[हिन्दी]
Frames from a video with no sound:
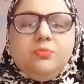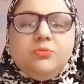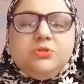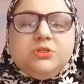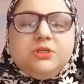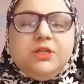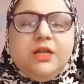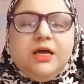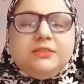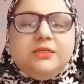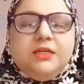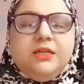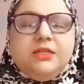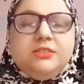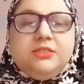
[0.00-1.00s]
मुश्किल
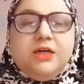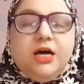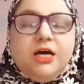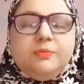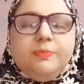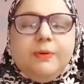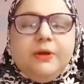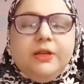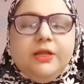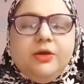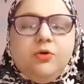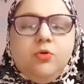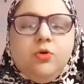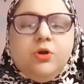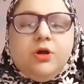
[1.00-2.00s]
से नजात पाने
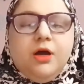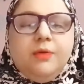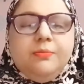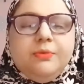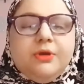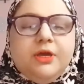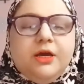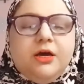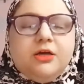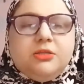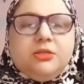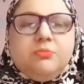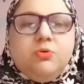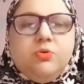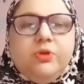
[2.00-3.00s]
और गम के
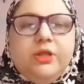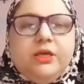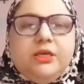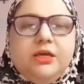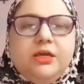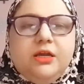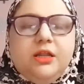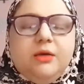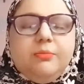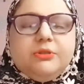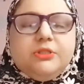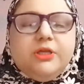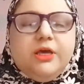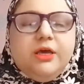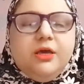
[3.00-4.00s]
ख़त्म होने की
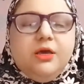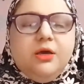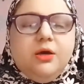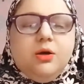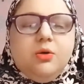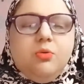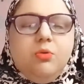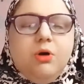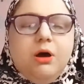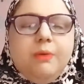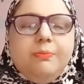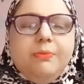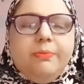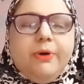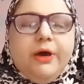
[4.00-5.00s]
अलामत है ख्वाब
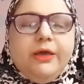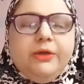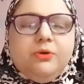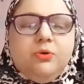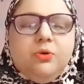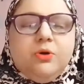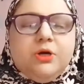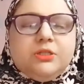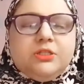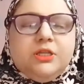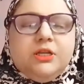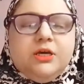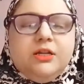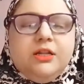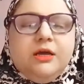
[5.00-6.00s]
में भाई को कत्ल
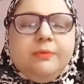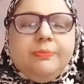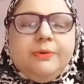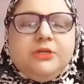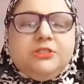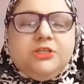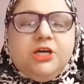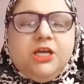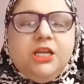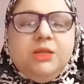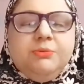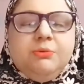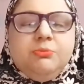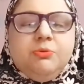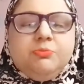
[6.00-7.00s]
करना
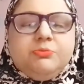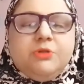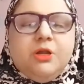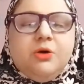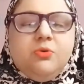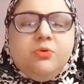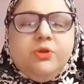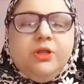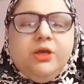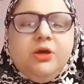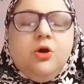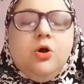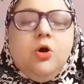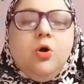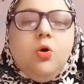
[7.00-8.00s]
परेशानी में मुबतला होने
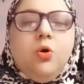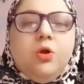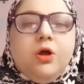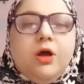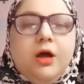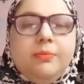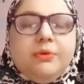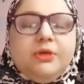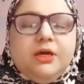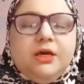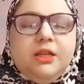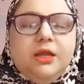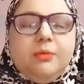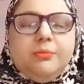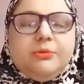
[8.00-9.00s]
और गम की
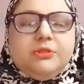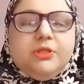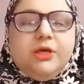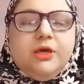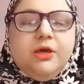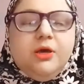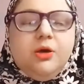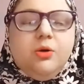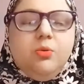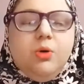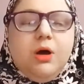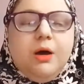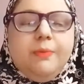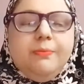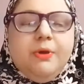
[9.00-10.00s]
अलामत है
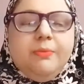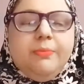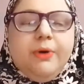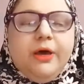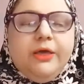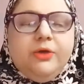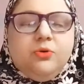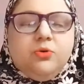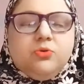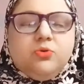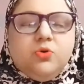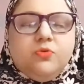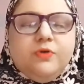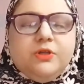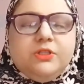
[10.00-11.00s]
ख्वाब में भाई को
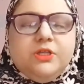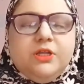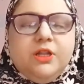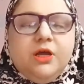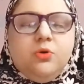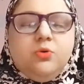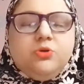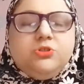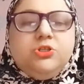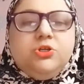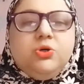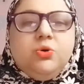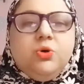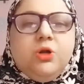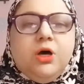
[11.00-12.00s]
तोहफ़ा देना
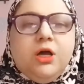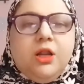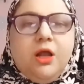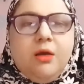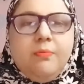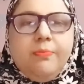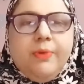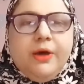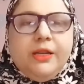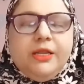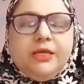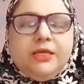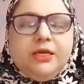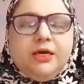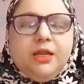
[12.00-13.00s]
खुशी और आराम पाने
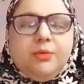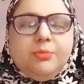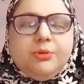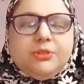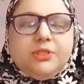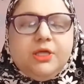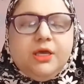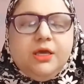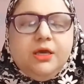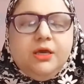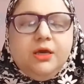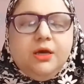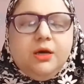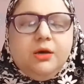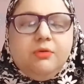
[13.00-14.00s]
की अलामत है
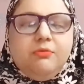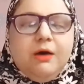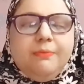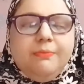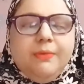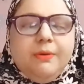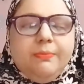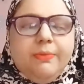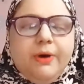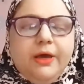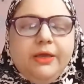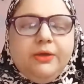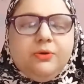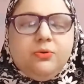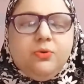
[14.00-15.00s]
ख्वाब में
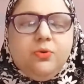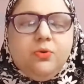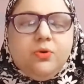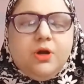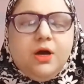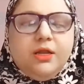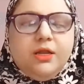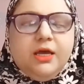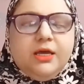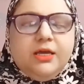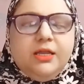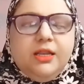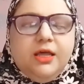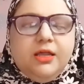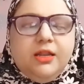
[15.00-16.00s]
भाई को खाना
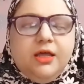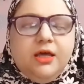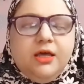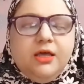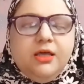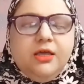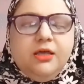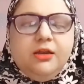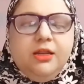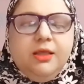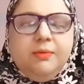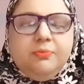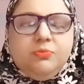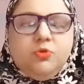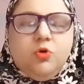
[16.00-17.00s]
खिलाना
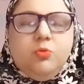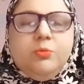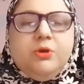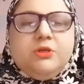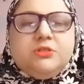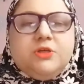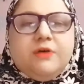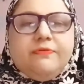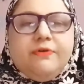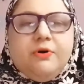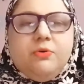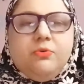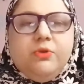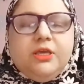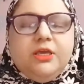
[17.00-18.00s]
नियमतों में इजाफा
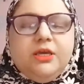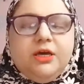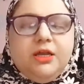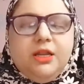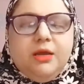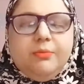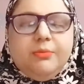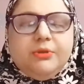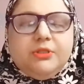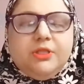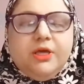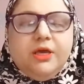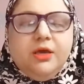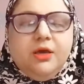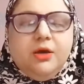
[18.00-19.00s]
होने की अलामत
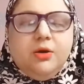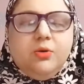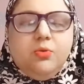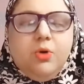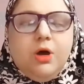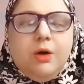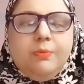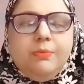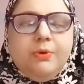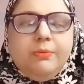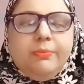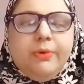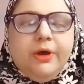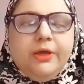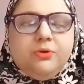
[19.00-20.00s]
है ख्वाब
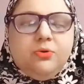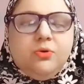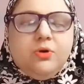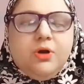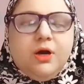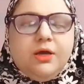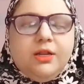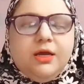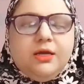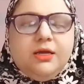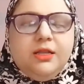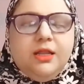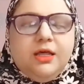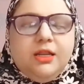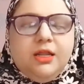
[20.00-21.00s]
में भाई को खाना
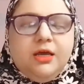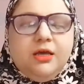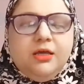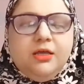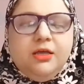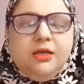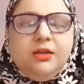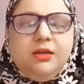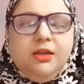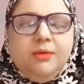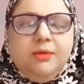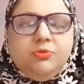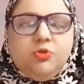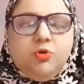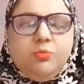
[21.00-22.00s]
खिलाना
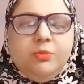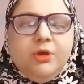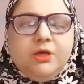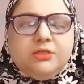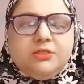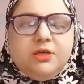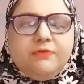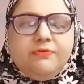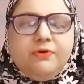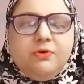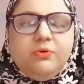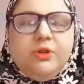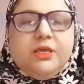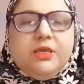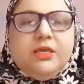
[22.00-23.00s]
नीमतों में इजाफा
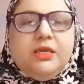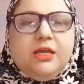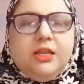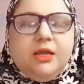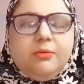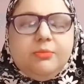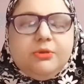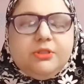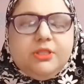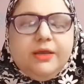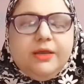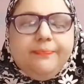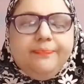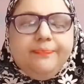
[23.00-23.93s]
होने की अलामत है